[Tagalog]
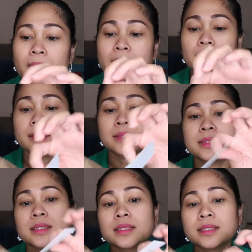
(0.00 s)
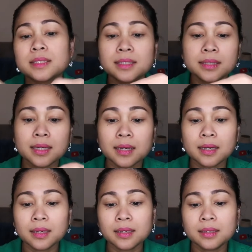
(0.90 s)
as you can see the
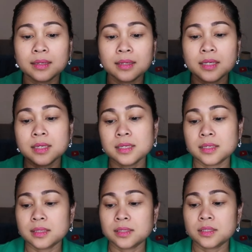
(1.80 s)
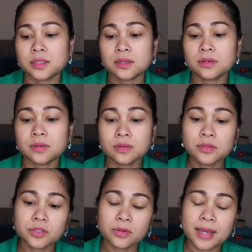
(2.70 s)
tag. So,
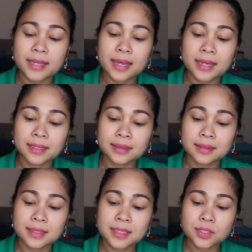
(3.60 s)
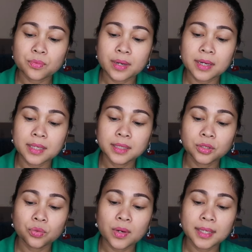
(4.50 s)
so I got it this one,
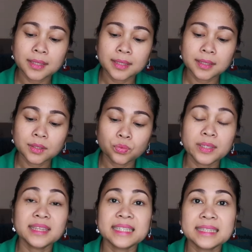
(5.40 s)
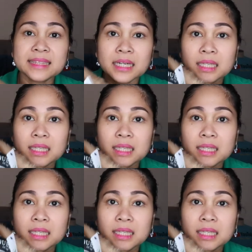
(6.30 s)
$228.